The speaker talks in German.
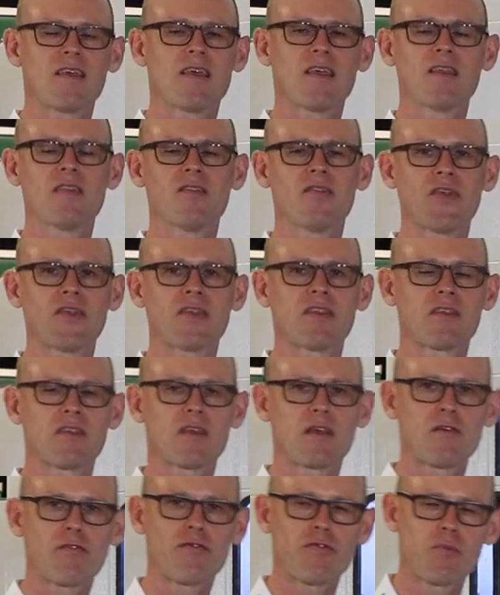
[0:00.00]

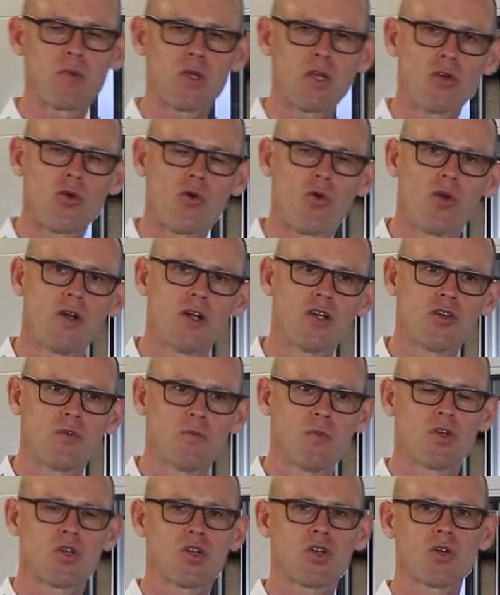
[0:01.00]
intensiv mit
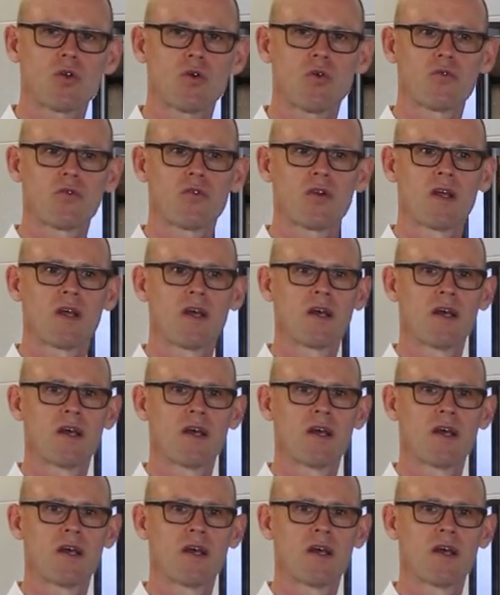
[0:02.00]
Kühlschmierstoffen.